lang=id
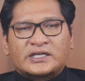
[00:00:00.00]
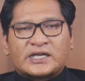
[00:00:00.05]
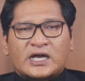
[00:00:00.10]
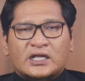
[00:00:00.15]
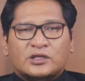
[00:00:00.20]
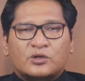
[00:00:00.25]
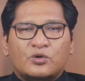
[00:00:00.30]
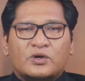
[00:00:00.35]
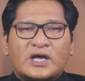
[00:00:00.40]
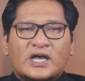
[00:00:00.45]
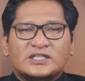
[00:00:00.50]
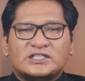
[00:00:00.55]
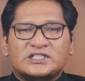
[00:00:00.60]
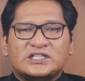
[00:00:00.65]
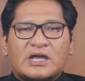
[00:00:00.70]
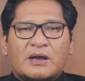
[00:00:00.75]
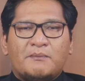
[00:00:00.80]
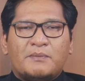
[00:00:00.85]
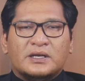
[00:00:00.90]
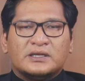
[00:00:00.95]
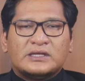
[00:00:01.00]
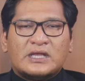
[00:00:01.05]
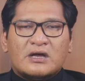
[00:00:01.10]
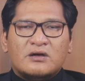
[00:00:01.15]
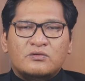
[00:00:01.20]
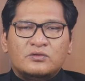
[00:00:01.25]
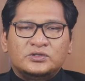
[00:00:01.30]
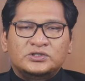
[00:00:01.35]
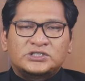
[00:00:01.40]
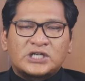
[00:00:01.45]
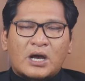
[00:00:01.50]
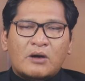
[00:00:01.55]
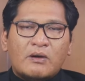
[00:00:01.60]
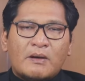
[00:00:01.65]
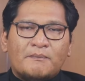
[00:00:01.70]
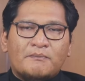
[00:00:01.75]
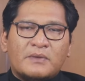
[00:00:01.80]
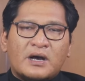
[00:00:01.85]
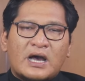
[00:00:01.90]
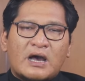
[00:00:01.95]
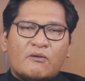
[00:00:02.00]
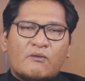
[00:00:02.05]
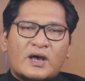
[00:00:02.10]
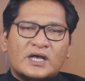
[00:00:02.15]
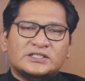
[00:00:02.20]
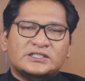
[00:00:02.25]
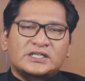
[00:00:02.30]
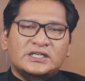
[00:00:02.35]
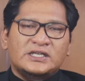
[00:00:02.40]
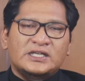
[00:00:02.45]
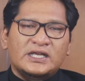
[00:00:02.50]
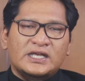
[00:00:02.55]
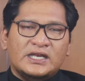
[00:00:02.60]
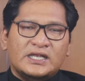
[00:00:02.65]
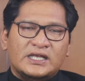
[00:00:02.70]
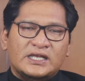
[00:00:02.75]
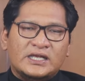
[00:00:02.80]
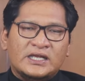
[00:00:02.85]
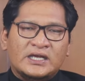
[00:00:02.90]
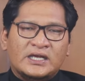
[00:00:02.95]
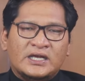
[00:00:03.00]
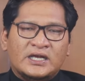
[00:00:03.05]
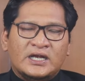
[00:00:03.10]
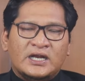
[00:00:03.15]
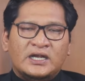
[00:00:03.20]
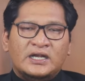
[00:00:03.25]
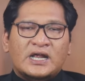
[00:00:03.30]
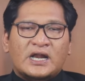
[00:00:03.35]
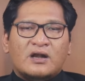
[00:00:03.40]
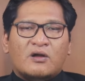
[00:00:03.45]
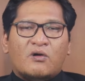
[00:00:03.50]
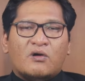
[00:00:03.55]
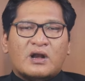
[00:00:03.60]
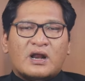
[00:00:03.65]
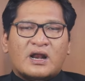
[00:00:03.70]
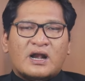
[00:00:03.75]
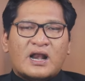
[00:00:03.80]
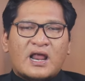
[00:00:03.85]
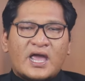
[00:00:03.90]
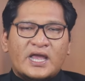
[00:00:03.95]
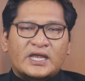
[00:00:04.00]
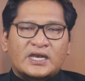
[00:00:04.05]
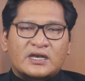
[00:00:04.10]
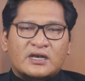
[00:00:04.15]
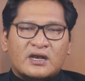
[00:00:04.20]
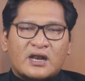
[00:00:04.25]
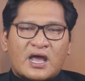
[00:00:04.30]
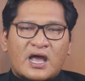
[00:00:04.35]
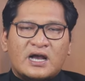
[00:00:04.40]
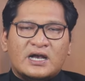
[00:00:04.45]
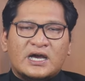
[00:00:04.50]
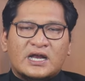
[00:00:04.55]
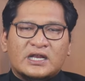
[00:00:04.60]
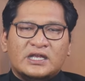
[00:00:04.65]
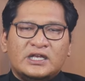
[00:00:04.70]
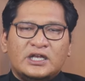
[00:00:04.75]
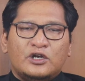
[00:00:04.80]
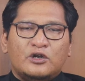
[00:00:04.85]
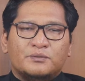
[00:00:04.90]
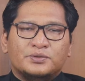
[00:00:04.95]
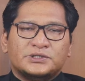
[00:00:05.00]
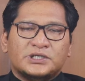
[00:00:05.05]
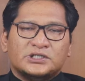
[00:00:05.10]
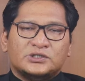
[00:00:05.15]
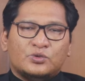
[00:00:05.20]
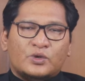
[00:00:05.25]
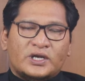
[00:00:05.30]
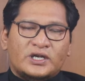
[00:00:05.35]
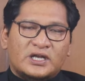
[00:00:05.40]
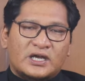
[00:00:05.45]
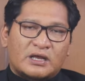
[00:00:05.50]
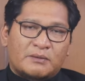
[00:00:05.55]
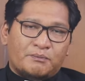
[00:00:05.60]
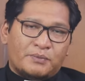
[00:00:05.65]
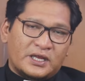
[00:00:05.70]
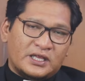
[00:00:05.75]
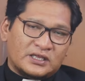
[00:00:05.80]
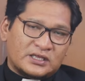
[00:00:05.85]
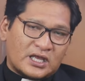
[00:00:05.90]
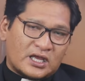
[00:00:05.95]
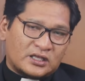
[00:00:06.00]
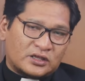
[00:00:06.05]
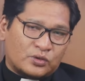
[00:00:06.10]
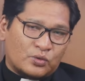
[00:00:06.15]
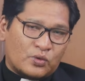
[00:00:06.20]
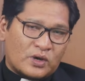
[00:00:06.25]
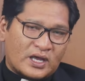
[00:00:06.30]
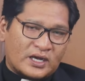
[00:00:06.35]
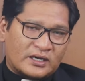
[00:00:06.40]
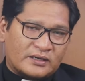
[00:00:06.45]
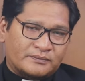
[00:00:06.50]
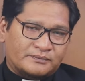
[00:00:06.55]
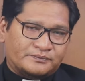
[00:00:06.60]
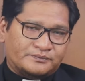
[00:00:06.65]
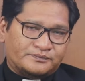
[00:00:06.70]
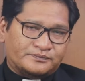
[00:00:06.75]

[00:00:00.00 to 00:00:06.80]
yang tugasnya bertanggung jawab mengawasi diri dan orang lain agar hidup sesuai dengan perintah Tuhan.